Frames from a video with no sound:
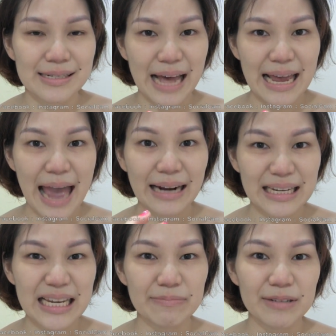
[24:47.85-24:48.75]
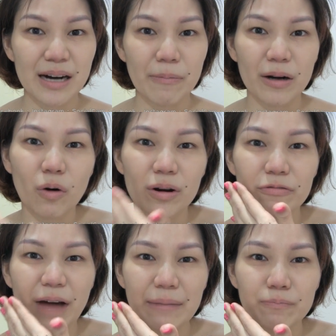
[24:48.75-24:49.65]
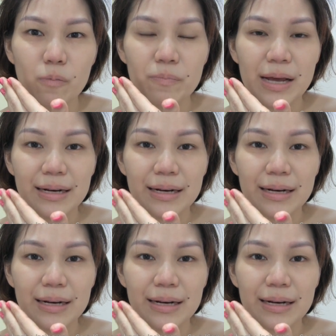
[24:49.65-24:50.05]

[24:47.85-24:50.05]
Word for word: ใส่แอคทีฟเยอะพอโดนฟันปุ๊บ